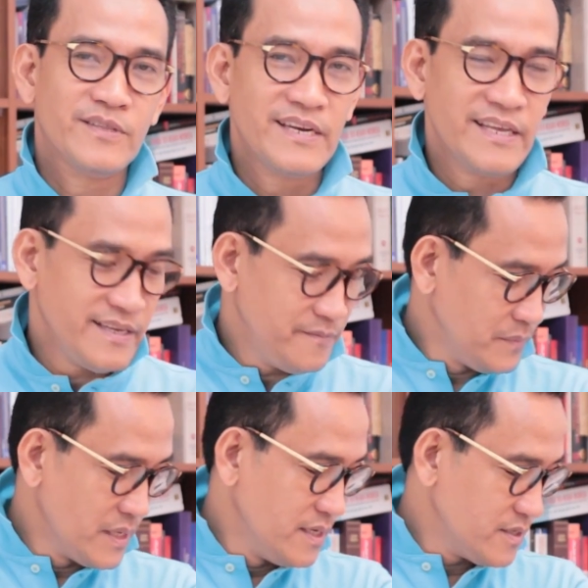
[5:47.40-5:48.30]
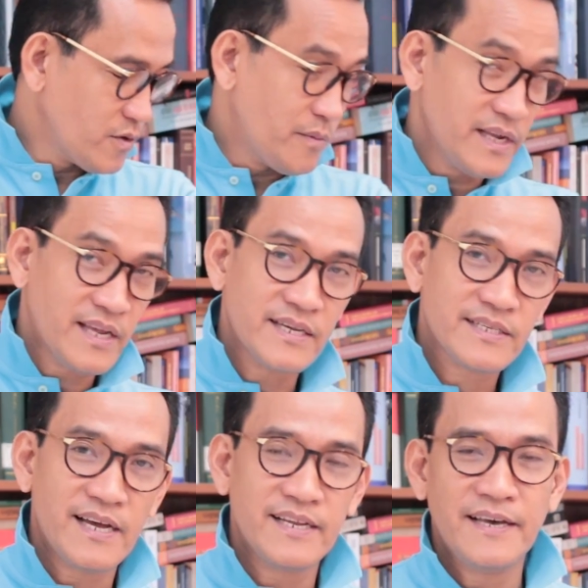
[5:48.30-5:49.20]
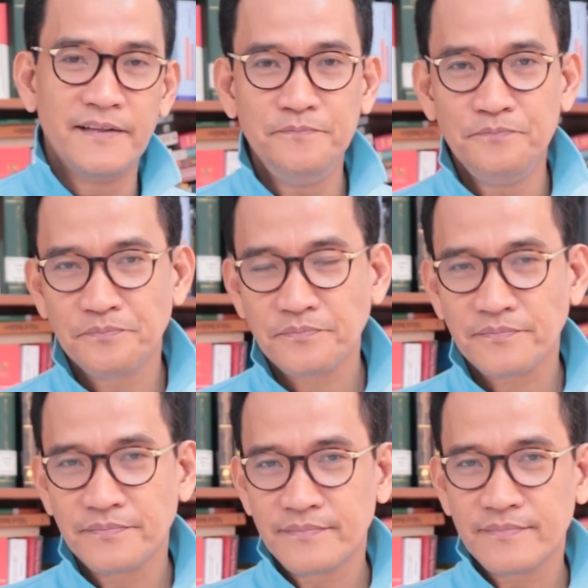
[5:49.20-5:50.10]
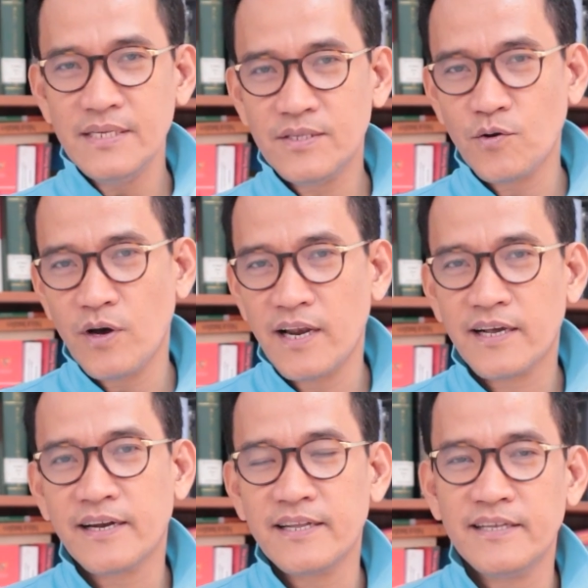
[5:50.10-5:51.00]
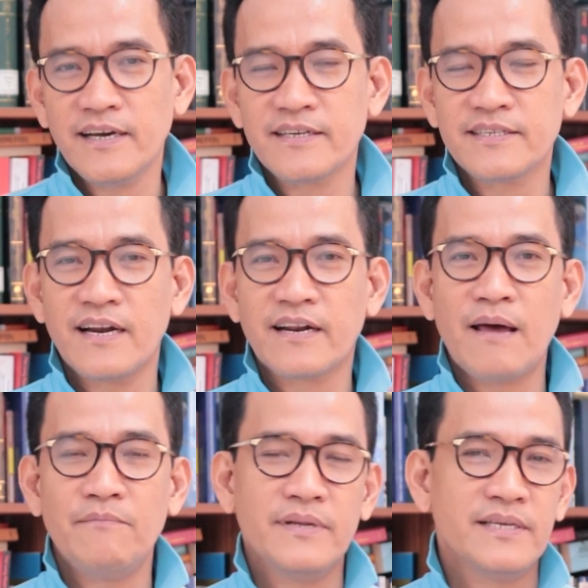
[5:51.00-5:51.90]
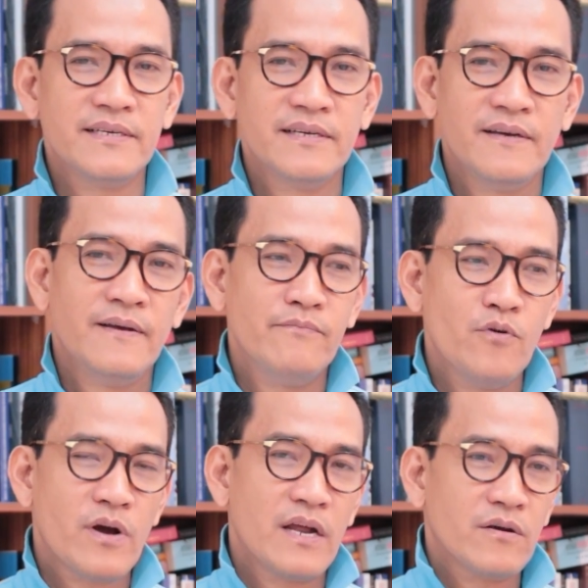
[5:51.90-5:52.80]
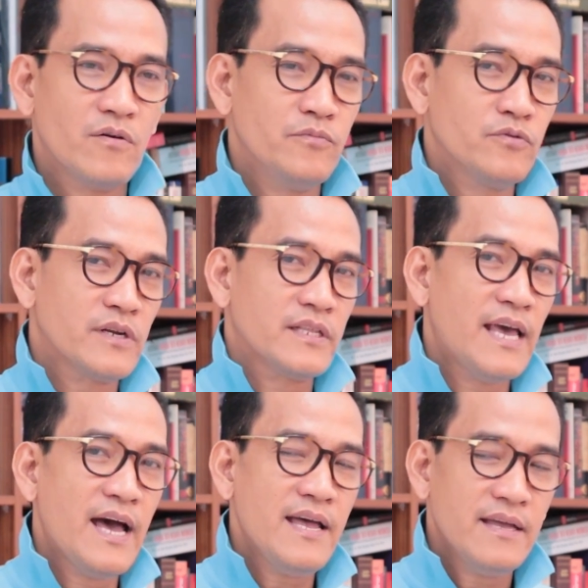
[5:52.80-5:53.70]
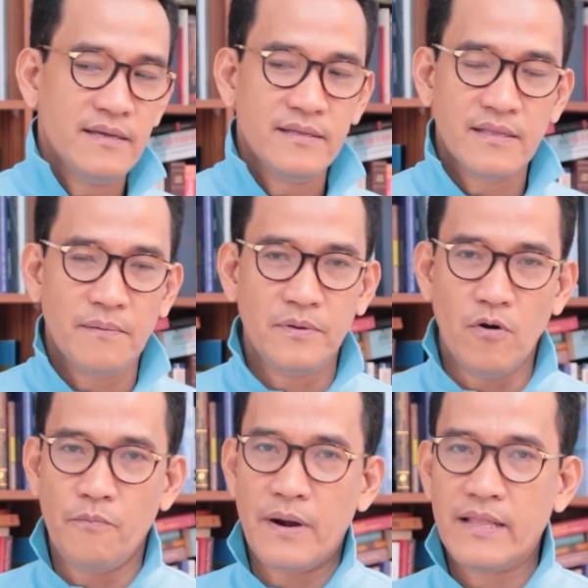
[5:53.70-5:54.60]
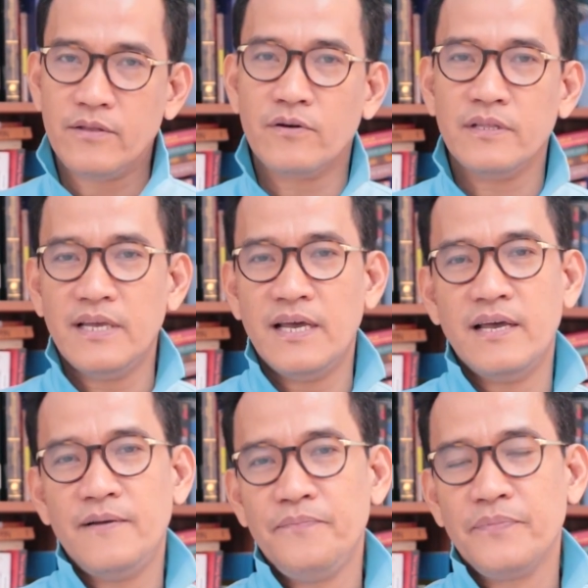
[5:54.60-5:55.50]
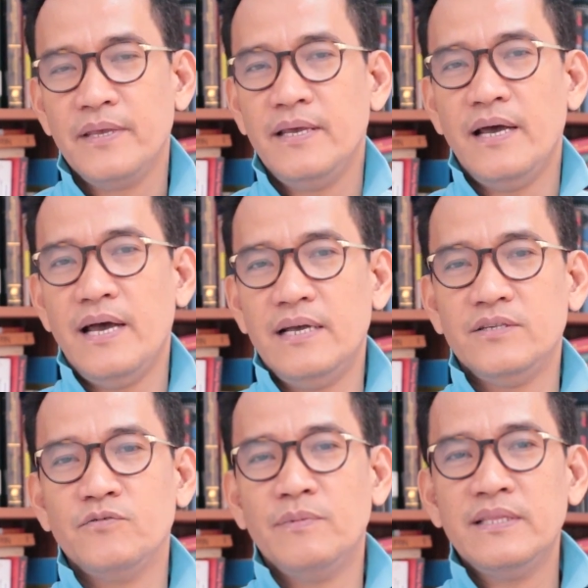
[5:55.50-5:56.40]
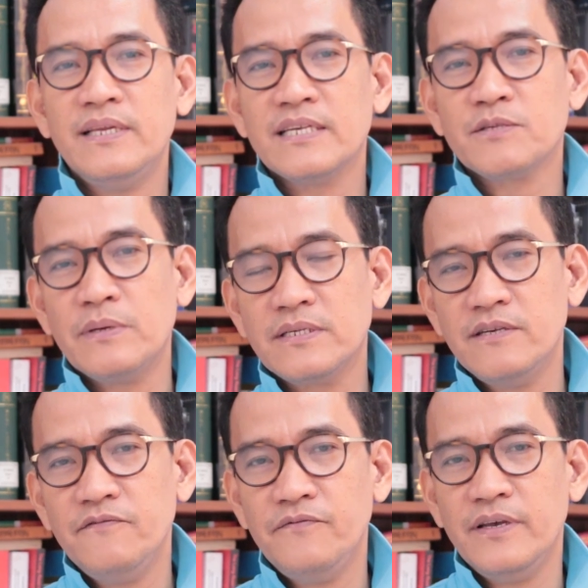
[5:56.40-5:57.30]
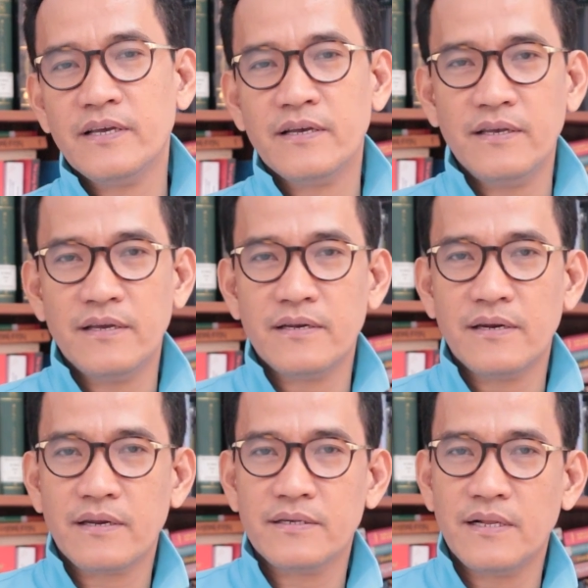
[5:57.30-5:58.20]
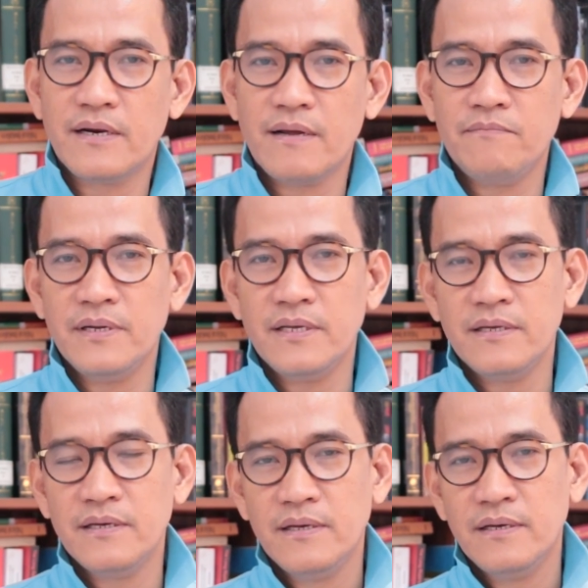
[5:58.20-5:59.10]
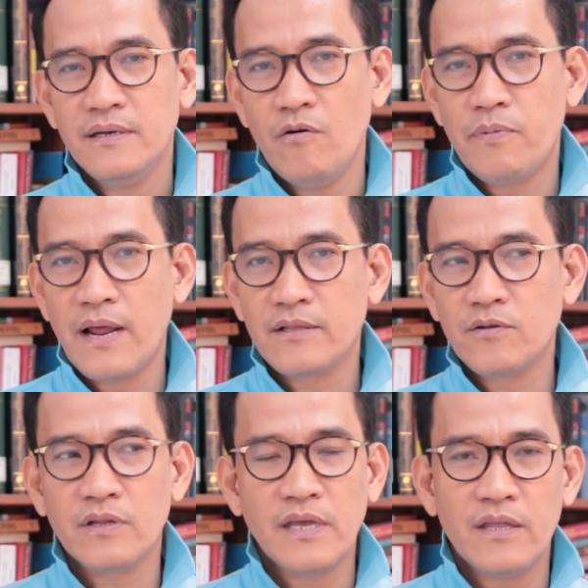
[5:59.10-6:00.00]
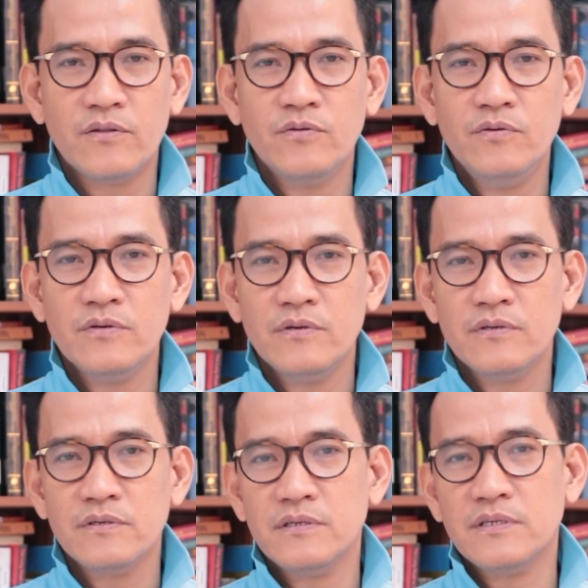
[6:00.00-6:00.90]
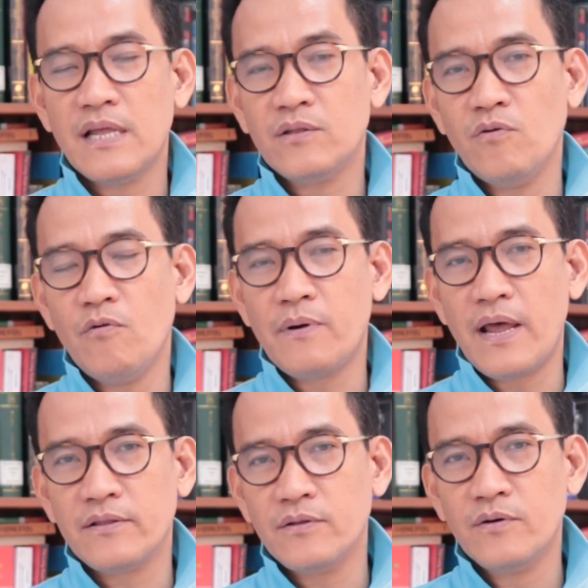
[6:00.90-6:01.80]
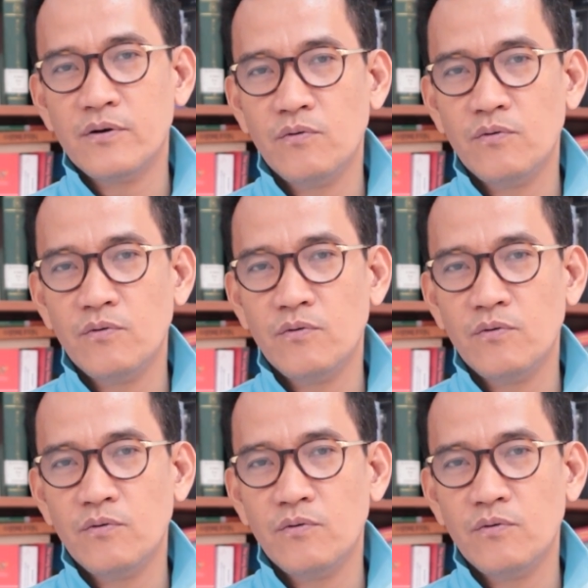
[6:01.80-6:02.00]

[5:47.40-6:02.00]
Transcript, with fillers: itu tadi sobat era sekalian soal kritik Rizal Ramli. Bukan komputernya, tapi operatornya. Nah, cuman tidak spesifik Rizal Ramli. Operatornya itu satu operator,